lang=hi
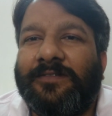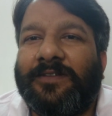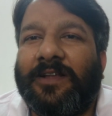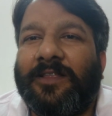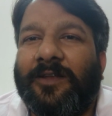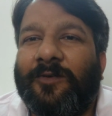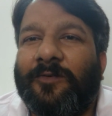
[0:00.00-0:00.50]

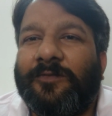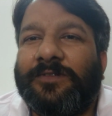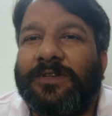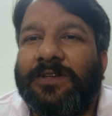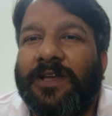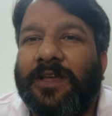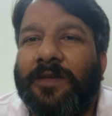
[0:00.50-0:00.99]
चंद लोग
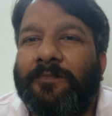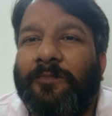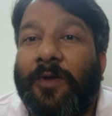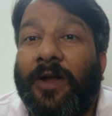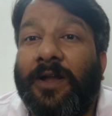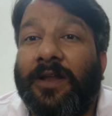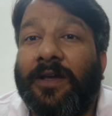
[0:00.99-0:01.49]
जिनके की
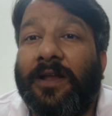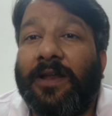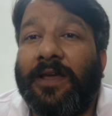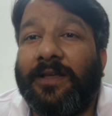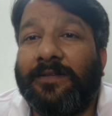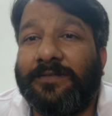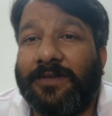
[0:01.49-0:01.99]
पॉलिटिकल
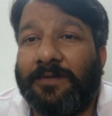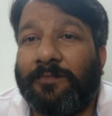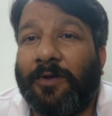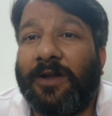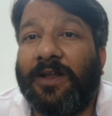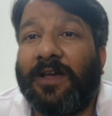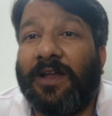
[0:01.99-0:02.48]
गेम्स हैं
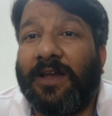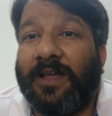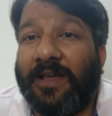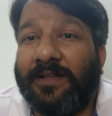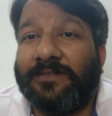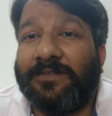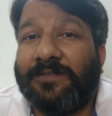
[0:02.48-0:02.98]
पॉलिटिकल
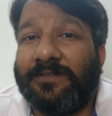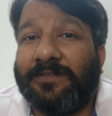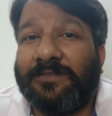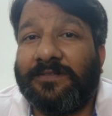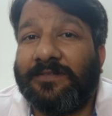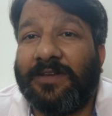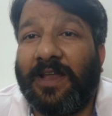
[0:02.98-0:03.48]
गेम्स
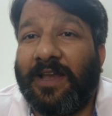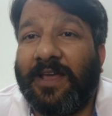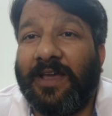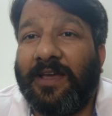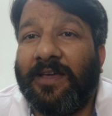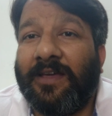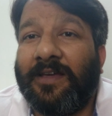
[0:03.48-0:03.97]
के
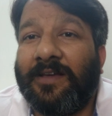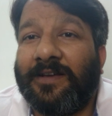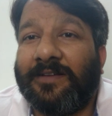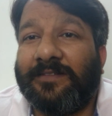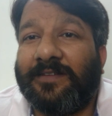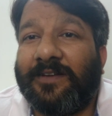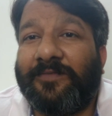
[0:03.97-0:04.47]
लिए
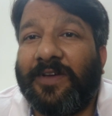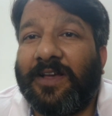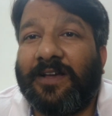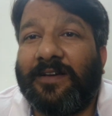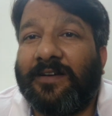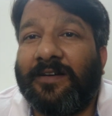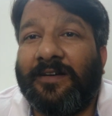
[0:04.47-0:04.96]
सिर्फ
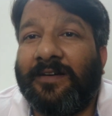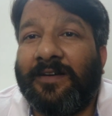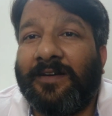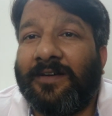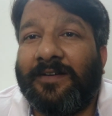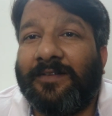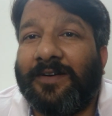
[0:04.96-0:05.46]
एक
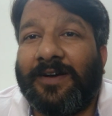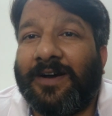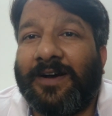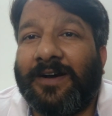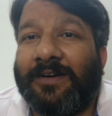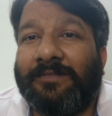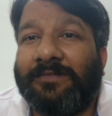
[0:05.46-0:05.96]

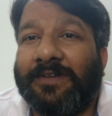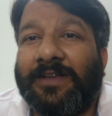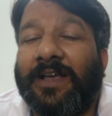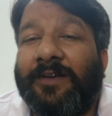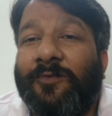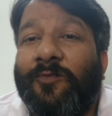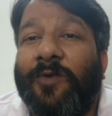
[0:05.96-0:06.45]
आ,
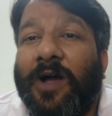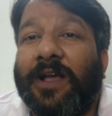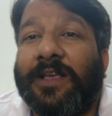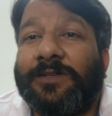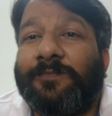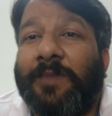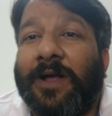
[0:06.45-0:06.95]
ये हुआ
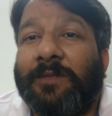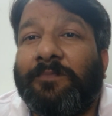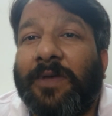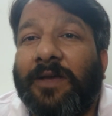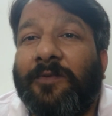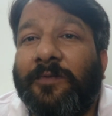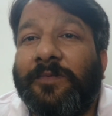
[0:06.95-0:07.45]
किस बात
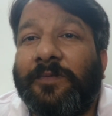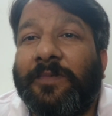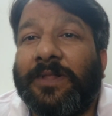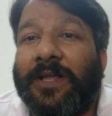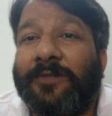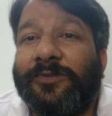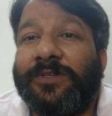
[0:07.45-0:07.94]
पे वो भी
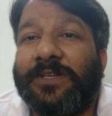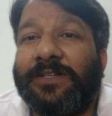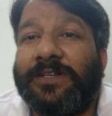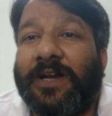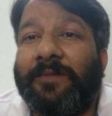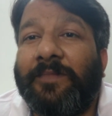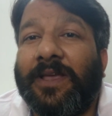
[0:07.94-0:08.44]
बता दूं इसकी
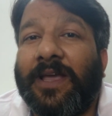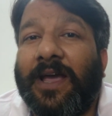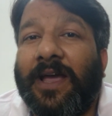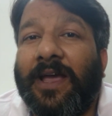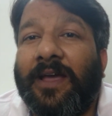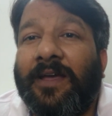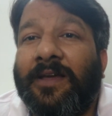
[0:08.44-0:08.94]
जड़ में क्या
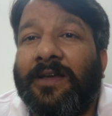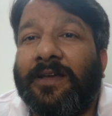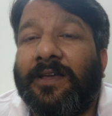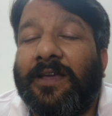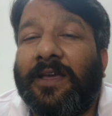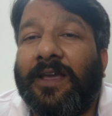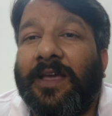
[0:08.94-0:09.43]
है
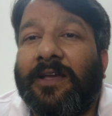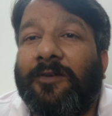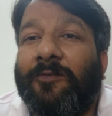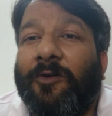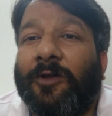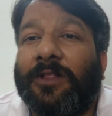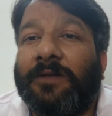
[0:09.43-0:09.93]
कि
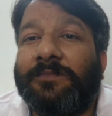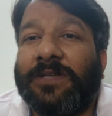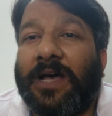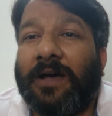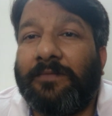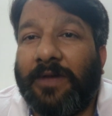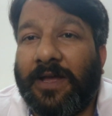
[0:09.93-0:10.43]
एक गौतम
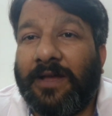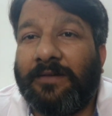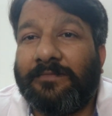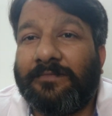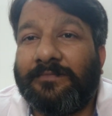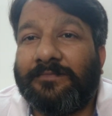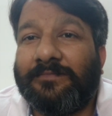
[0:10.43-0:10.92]
साहब हैं
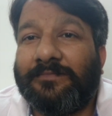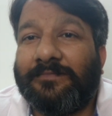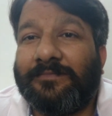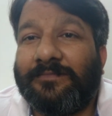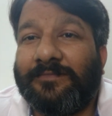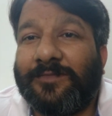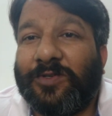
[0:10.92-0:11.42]

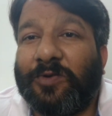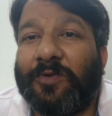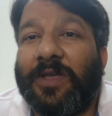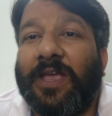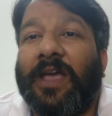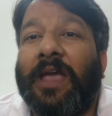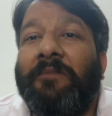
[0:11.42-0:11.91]
जो
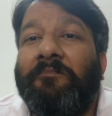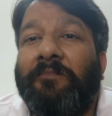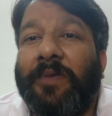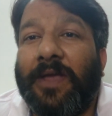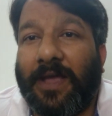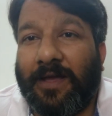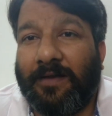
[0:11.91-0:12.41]
कि
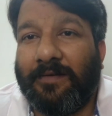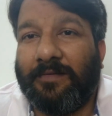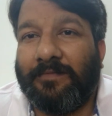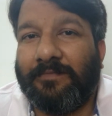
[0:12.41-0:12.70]
एमपी हैं